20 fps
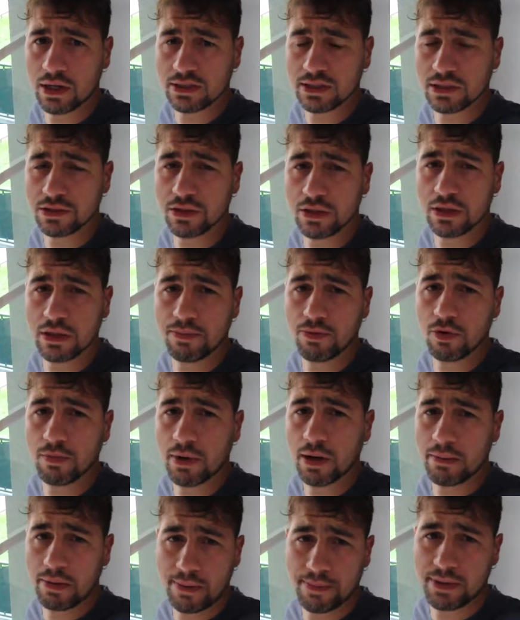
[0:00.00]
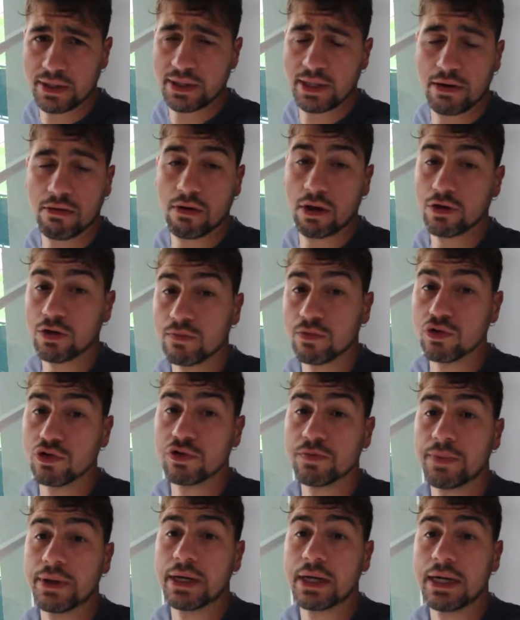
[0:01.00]
alla stazione di Pullman per prendere un
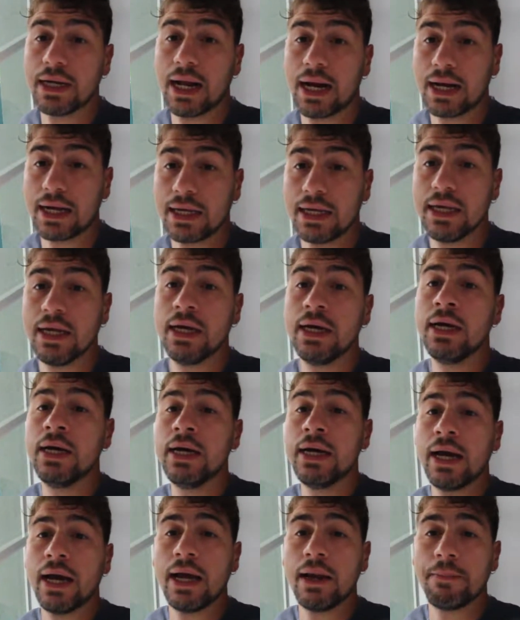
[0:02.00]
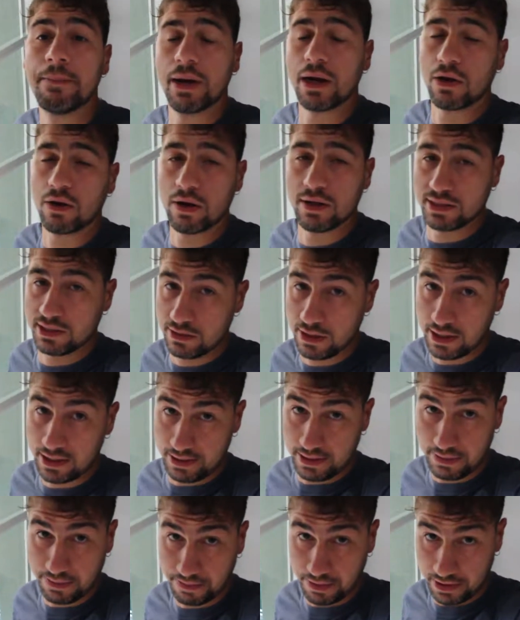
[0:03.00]
autobus per i laghi e il Parco Nazionale
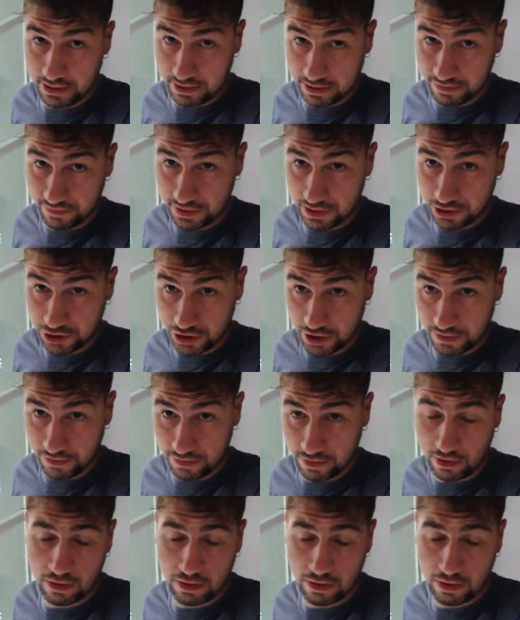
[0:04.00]
di Plitvice,